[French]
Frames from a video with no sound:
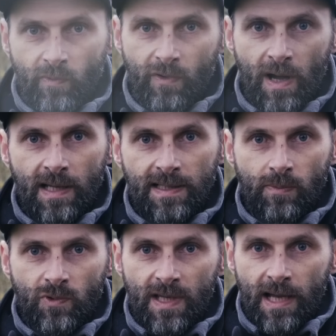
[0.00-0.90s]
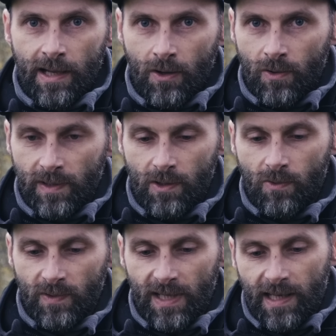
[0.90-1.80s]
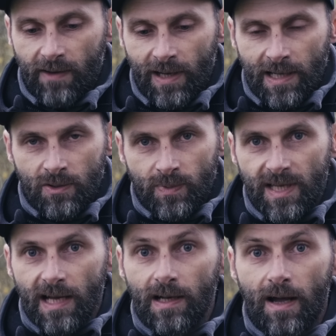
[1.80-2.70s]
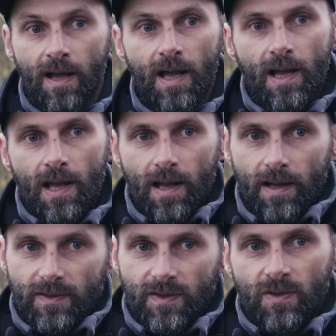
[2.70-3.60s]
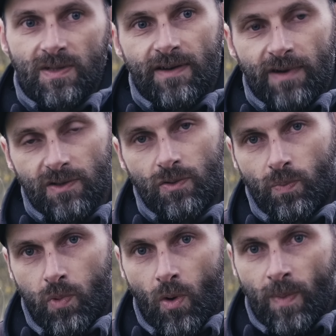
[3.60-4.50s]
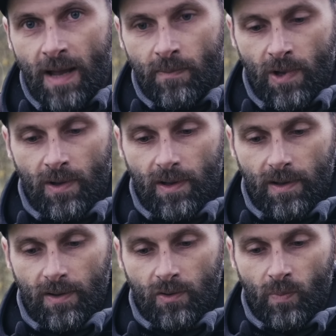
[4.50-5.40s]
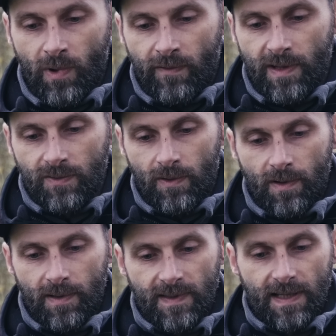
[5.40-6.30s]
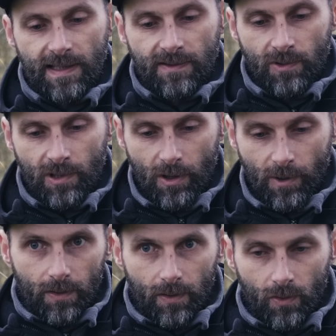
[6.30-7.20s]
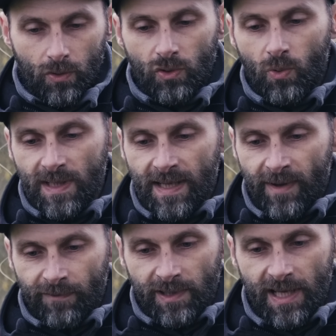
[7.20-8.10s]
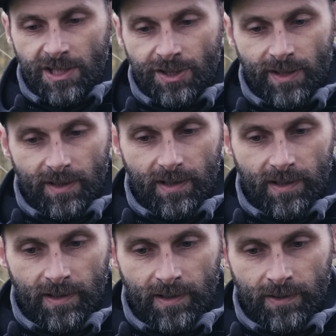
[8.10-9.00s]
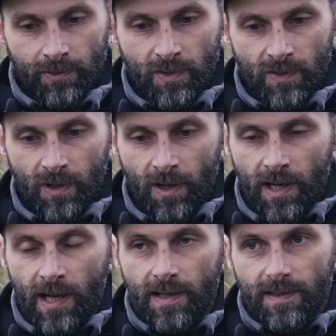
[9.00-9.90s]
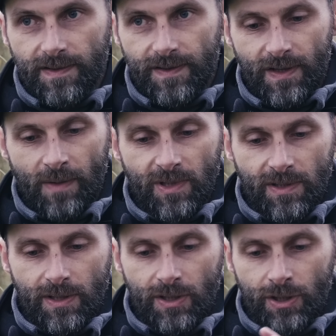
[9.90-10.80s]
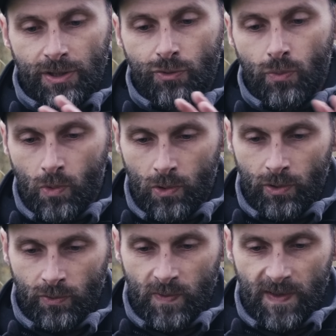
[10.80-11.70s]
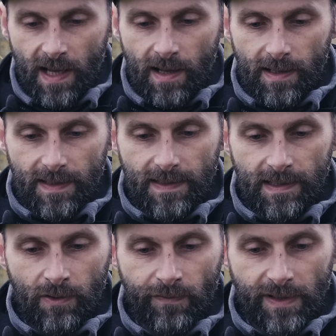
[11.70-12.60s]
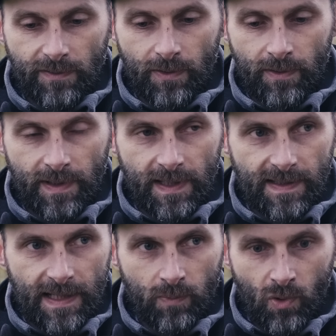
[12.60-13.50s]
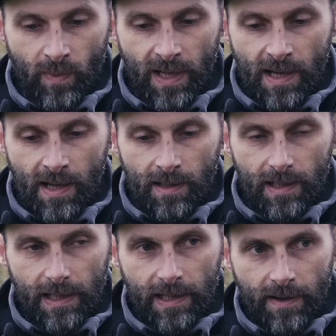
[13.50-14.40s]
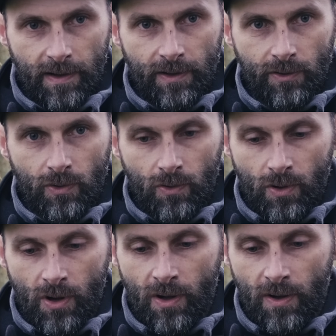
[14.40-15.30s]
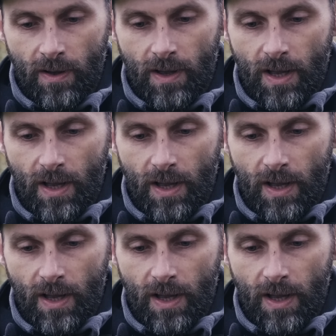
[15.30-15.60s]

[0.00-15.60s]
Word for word: pouvoir aller s'amuser à rentrer en contact avec les obstacles sans avoir ce problème euh, qu'on peut avoir sur euh, certains autres leurres. Le troisième avantage de ce leurre-là, c'est un petit cumul de tout ça, c'est le fait qu'il y ait cette plombée-là et que le leurre